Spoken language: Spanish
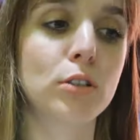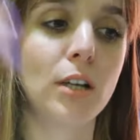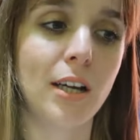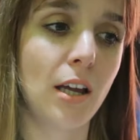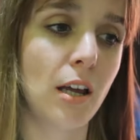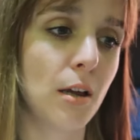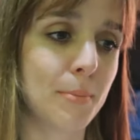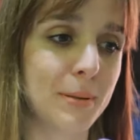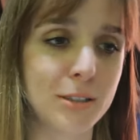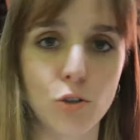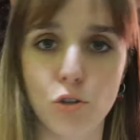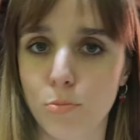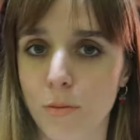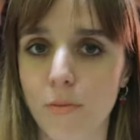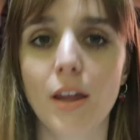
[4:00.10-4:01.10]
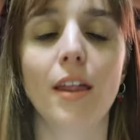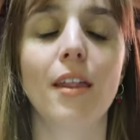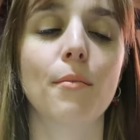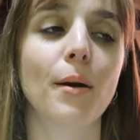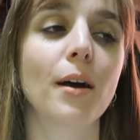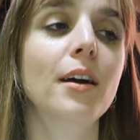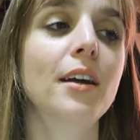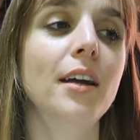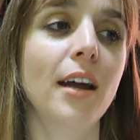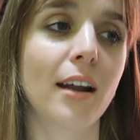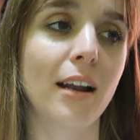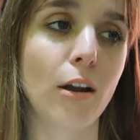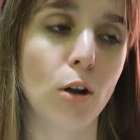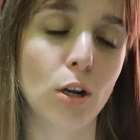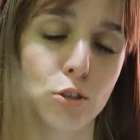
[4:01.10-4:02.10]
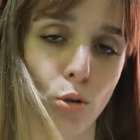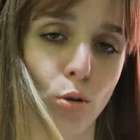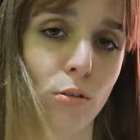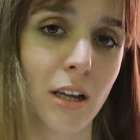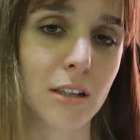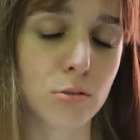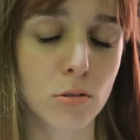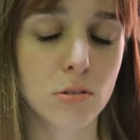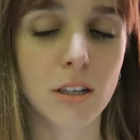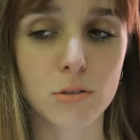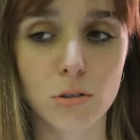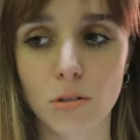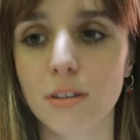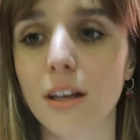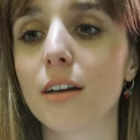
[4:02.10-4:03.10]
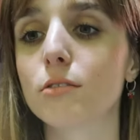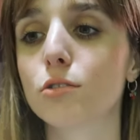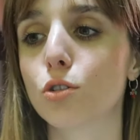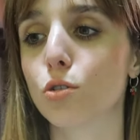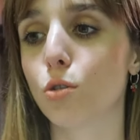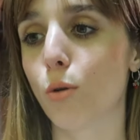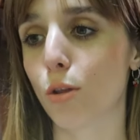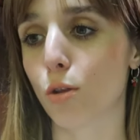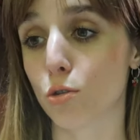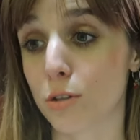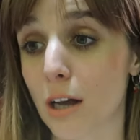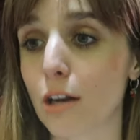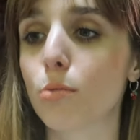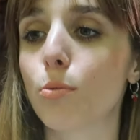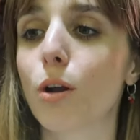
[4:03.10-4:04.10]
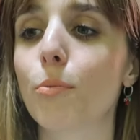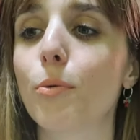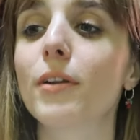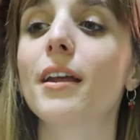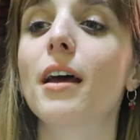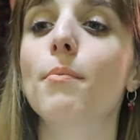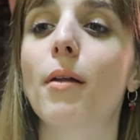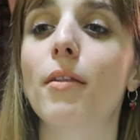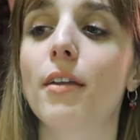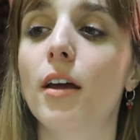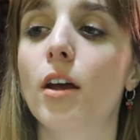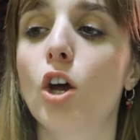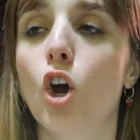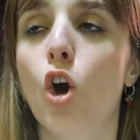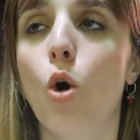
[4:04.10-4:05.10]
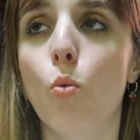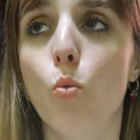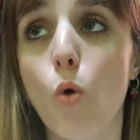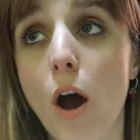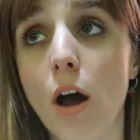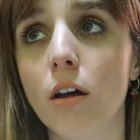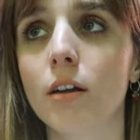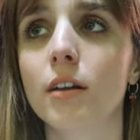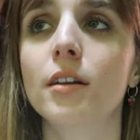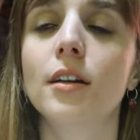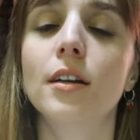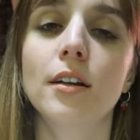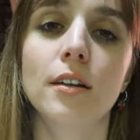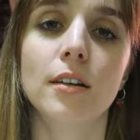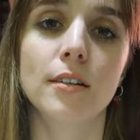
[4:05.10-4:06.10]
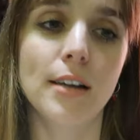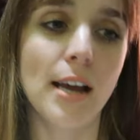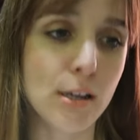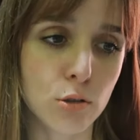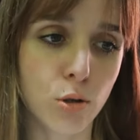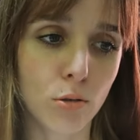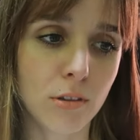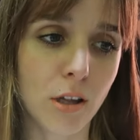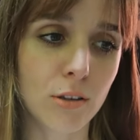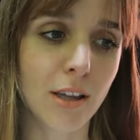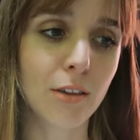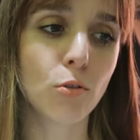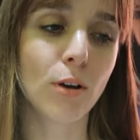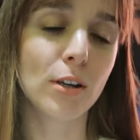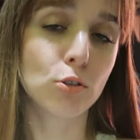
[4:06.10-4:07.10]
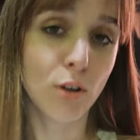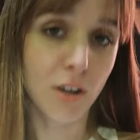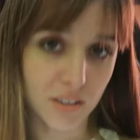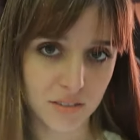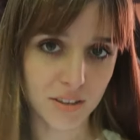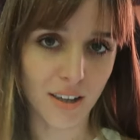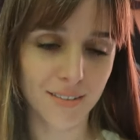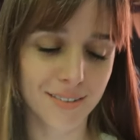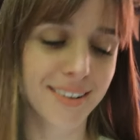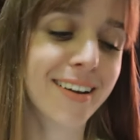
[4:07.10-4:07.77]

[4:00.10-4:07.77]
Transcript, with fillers: cosas que he pasado yo en mi vida y demás. Claro, al soltar, soltar, soltar, yo cuando salgo por la puerta es en plan de, ¡guau! He soltado tanto que estoy cansada